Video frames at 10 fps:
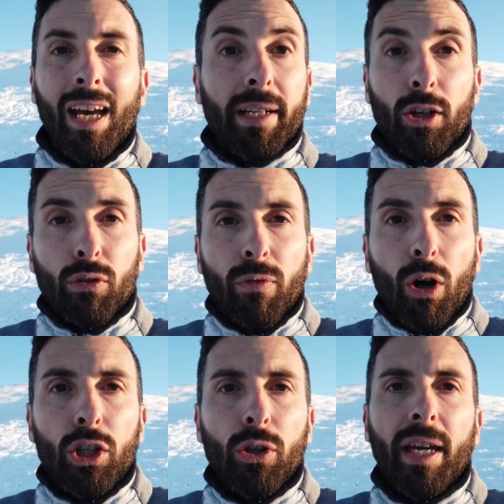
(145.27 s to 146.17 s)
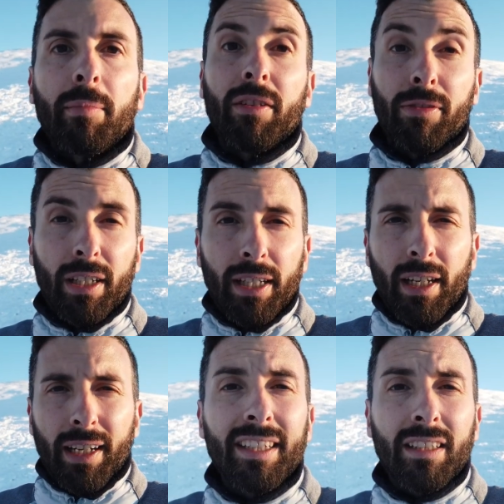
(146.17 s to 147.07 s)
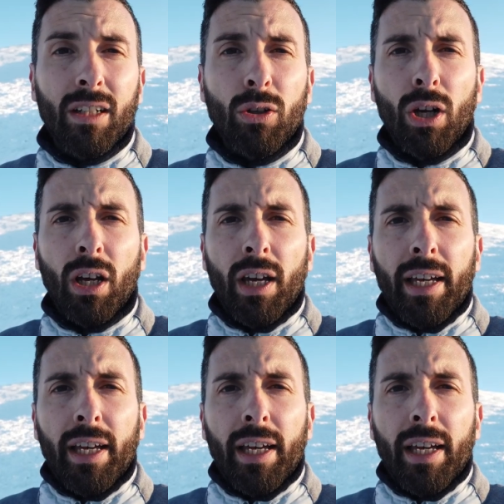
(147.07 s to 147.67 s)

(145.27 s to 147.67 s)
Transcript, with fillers: perché non voglio che i miei figli crescano